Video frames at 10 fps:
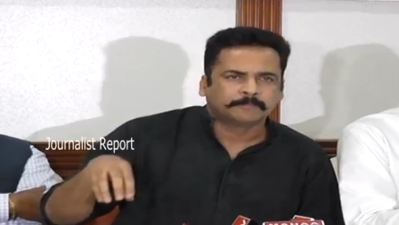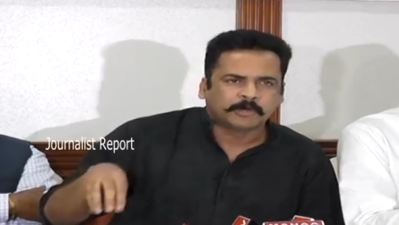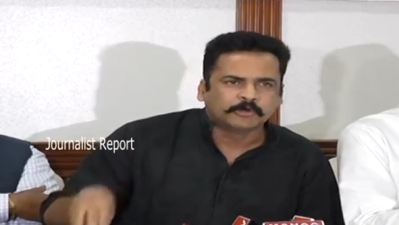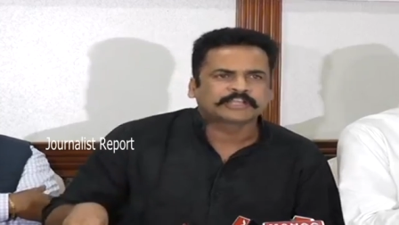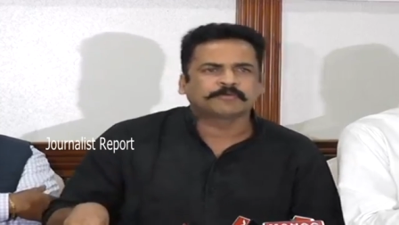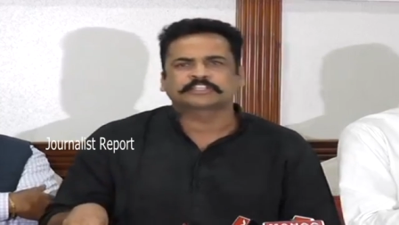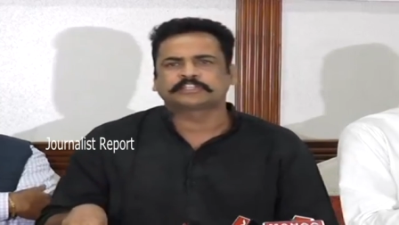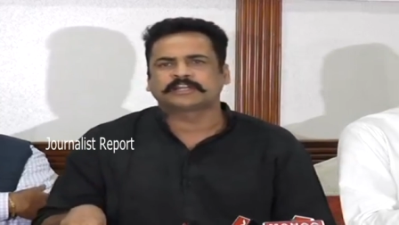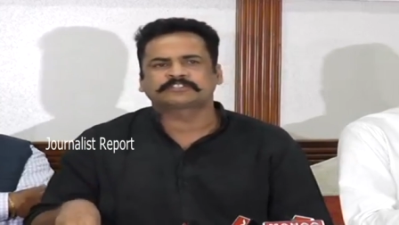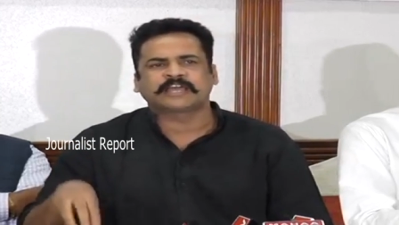మౌలిక
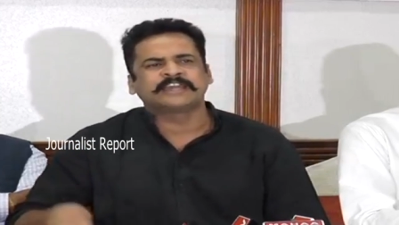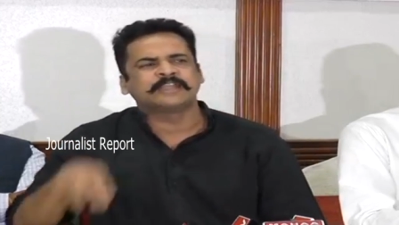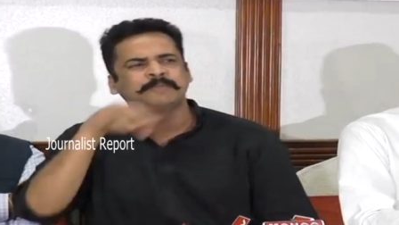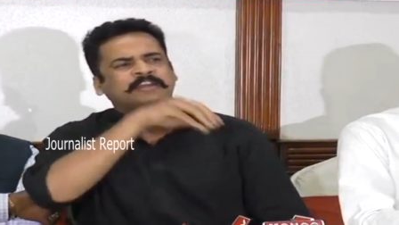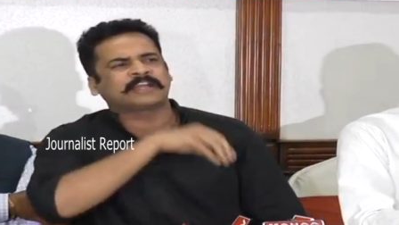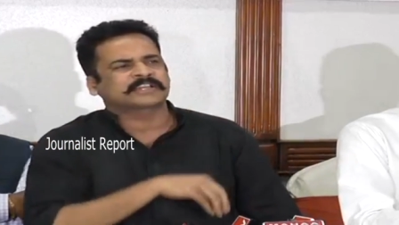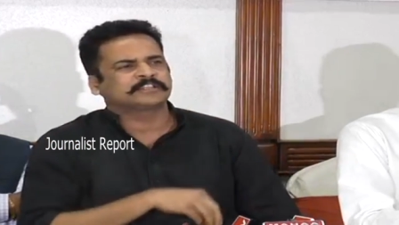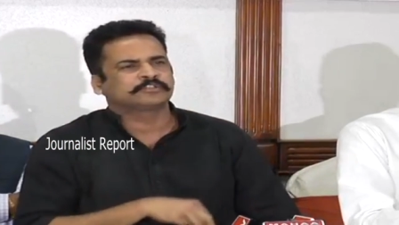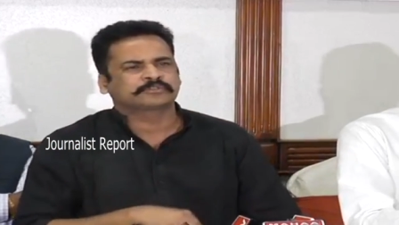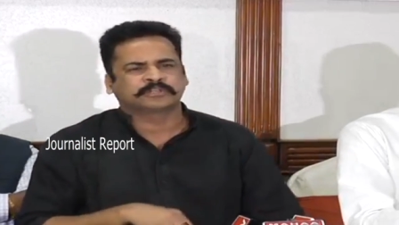వసతులు కావచ్చు అన్నీ మేము
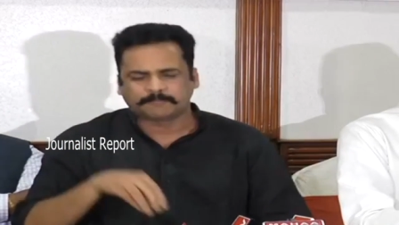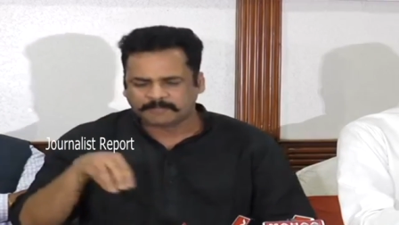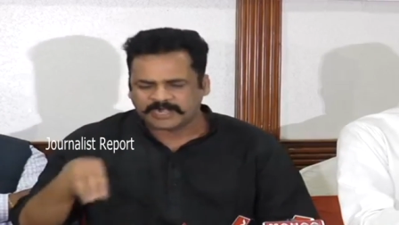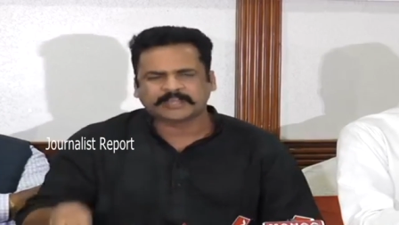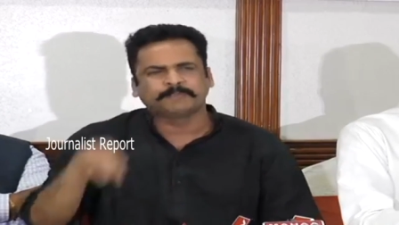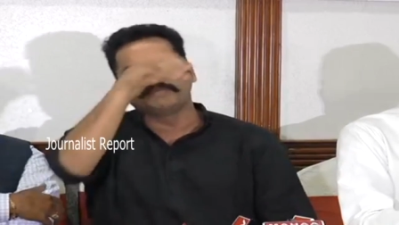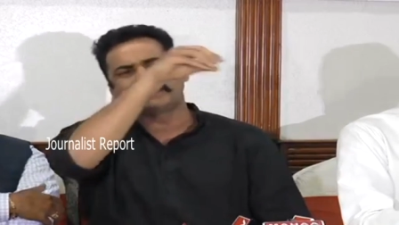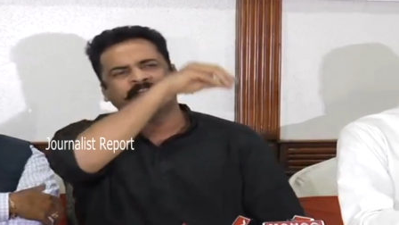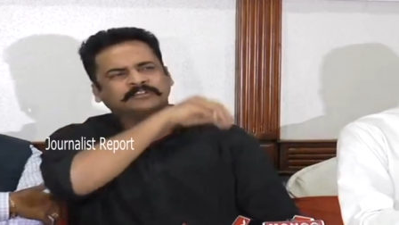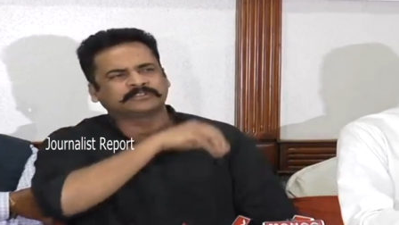రాష్ట్రాలు చూసుకుంటాం మా డబ్బు
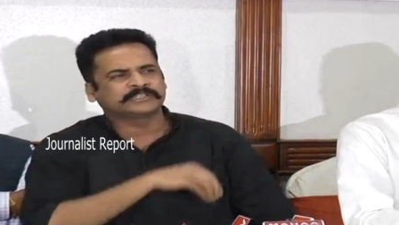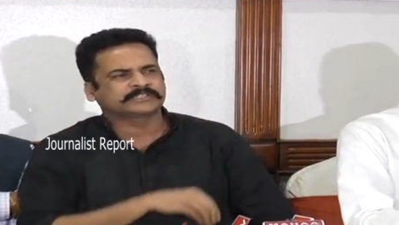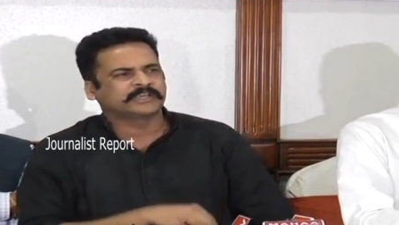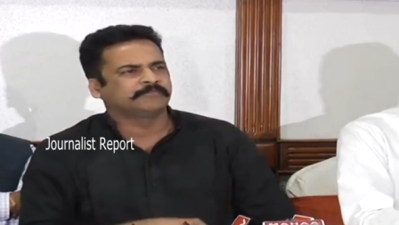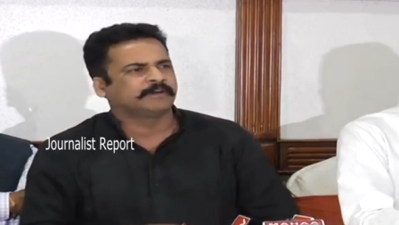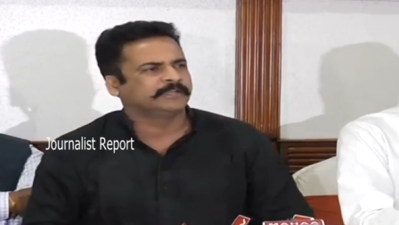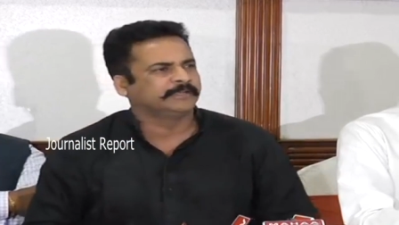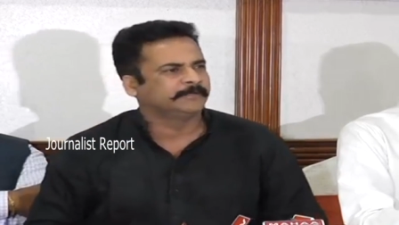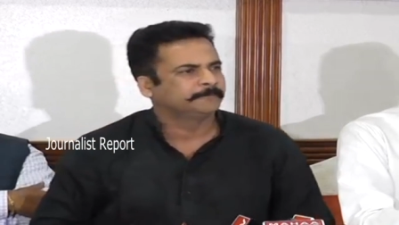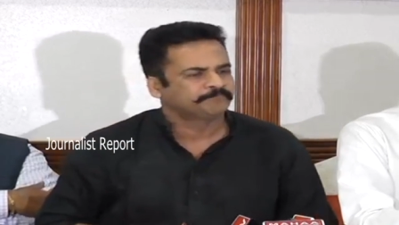మీకు ఎందుకు తీసుకెళ్ళి
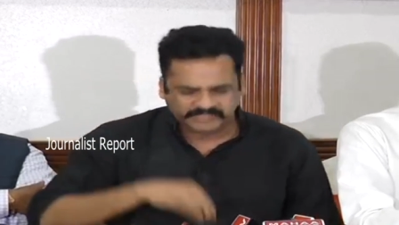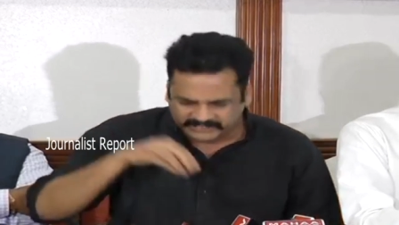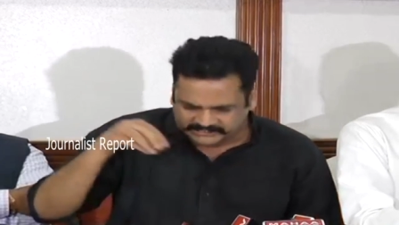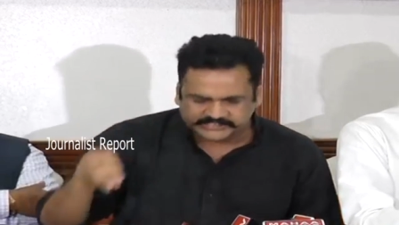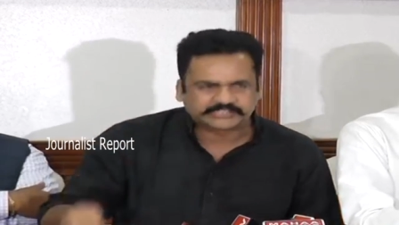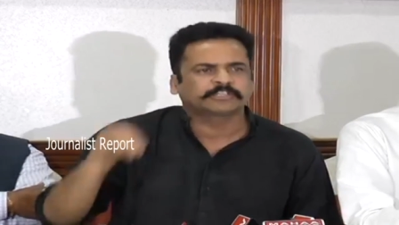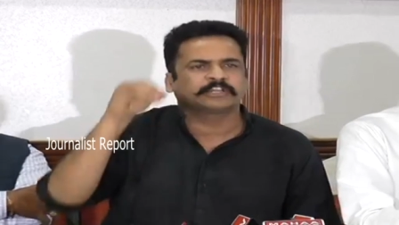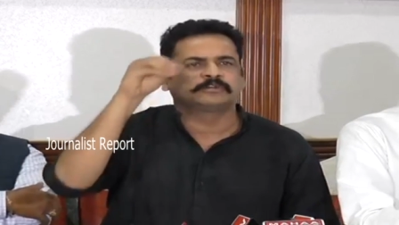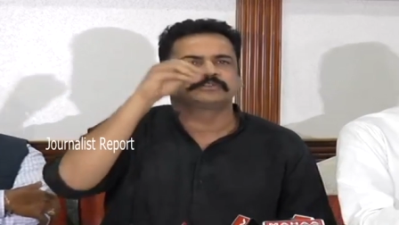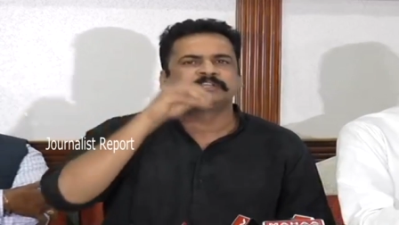ఇవ్వాలి ఈ చర్చ
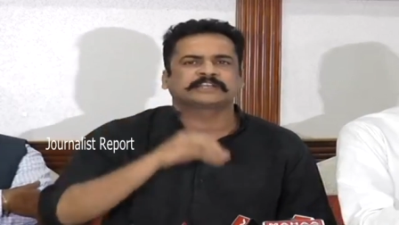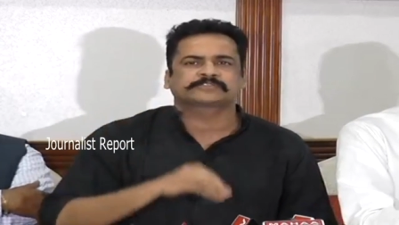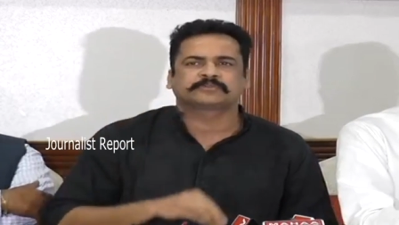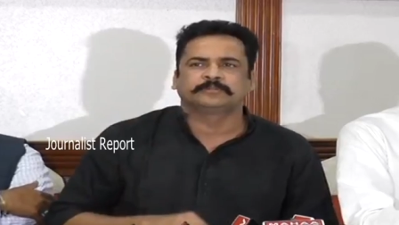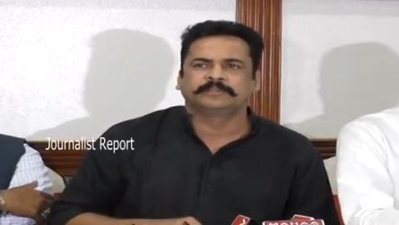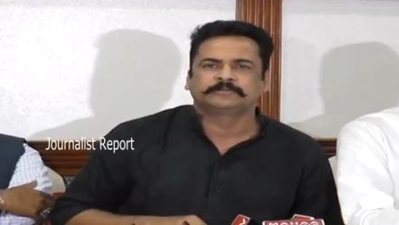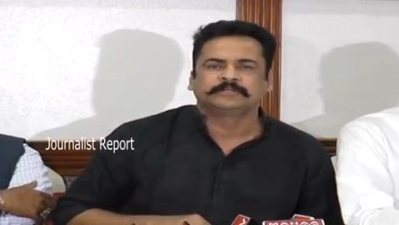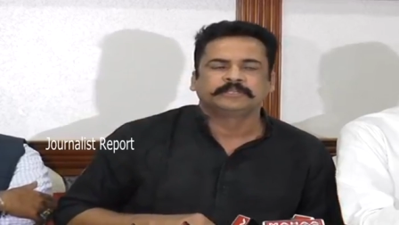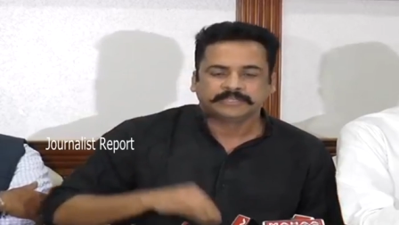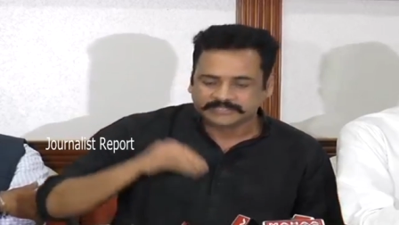మొదలవుతుంది రాసుకోండి మీరు
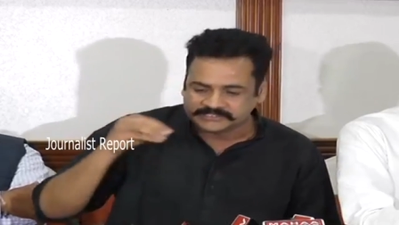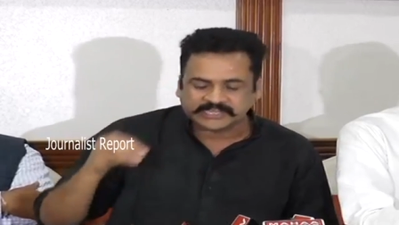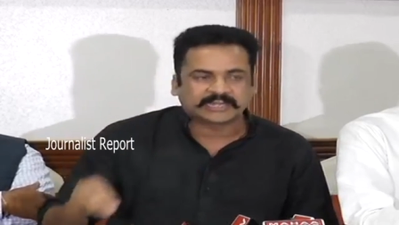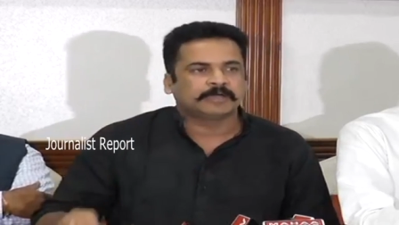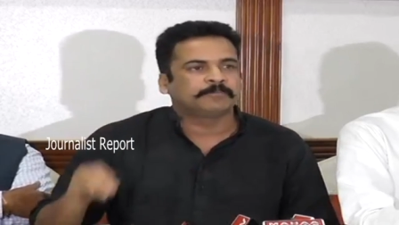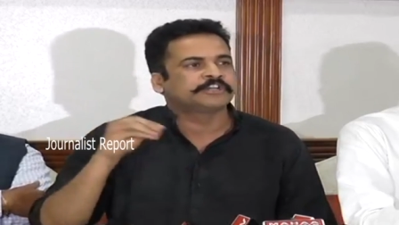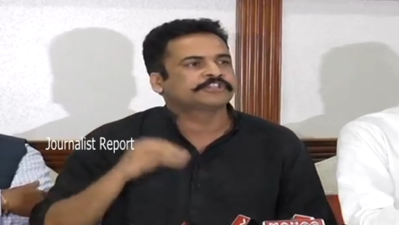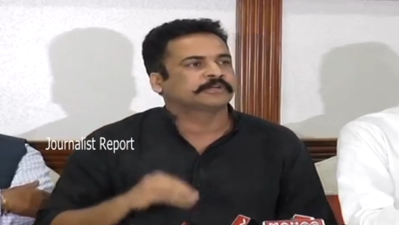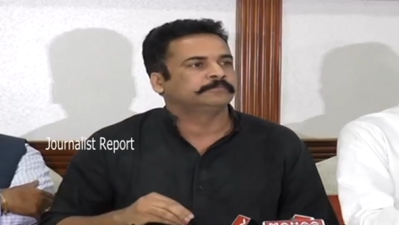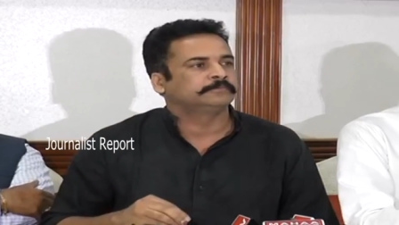ఇది చాలా
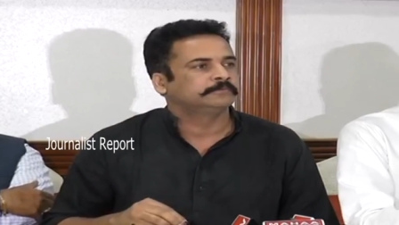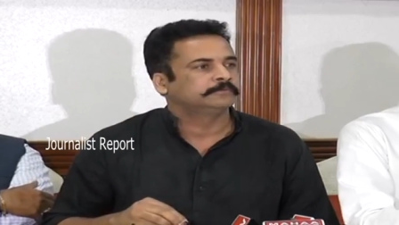అమానుషం